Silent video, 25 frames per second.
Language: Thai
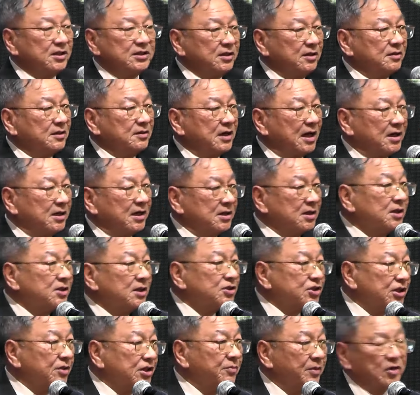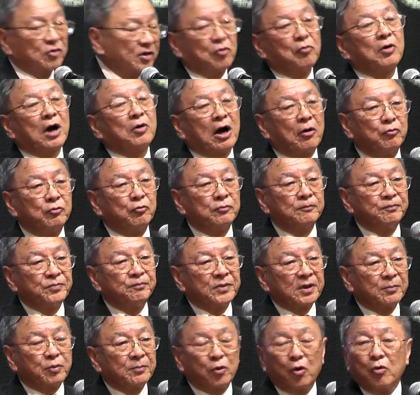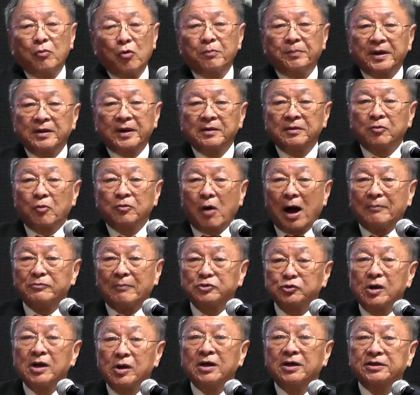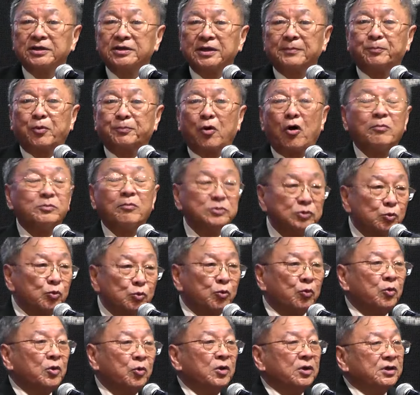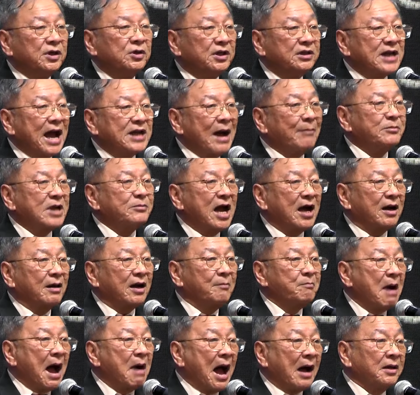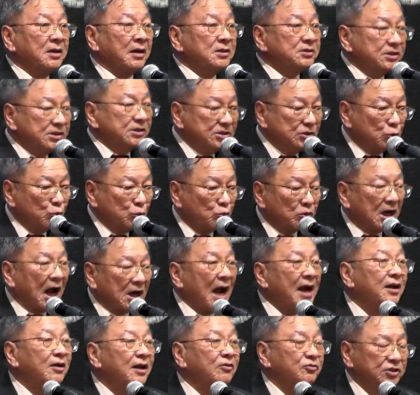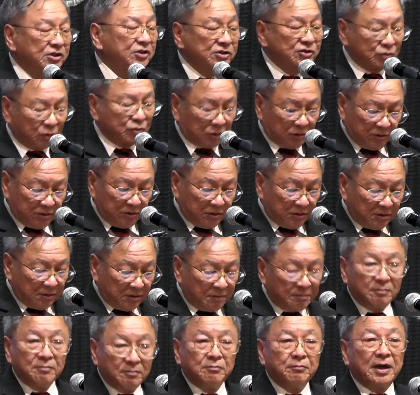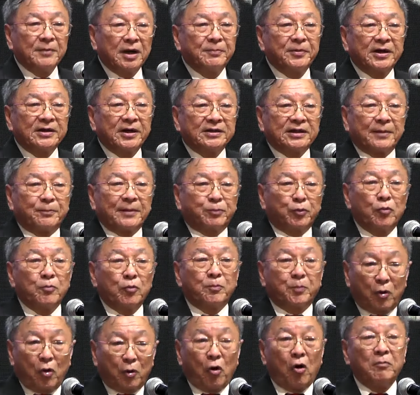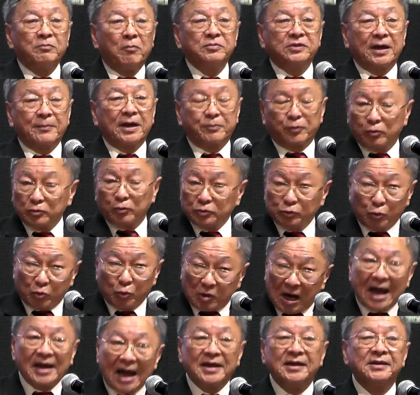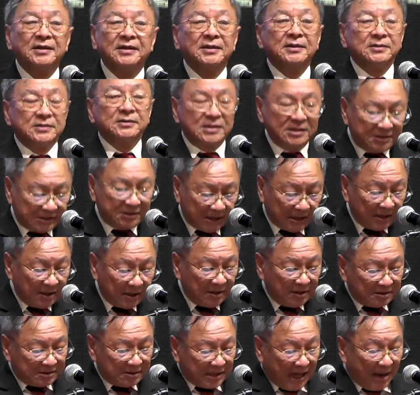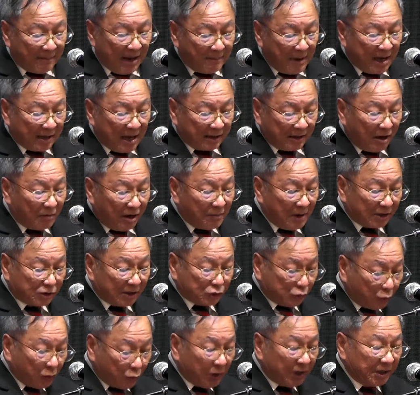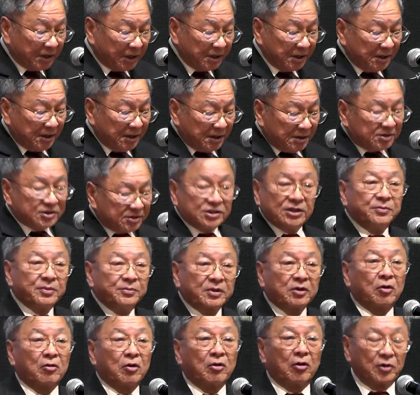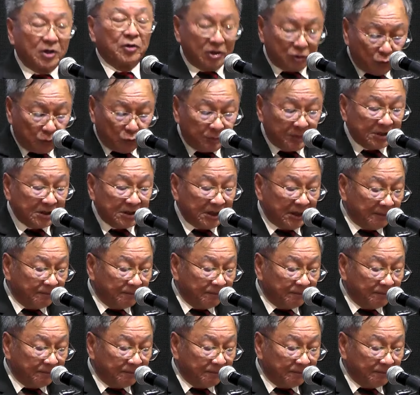ในชีวิตของเรา พระองค์เป็นความช่วยเหลือที่พร้อมอยู่ในยามยากลำบากที่อยู่ใกล้เราที่สุด ไม่เพียงแต่พระองค์พร้อมแต่พระองค์อยู่ใกล้ที่จะสามารถเข้ามาช่วยชีวิตของเราในทุกมิติ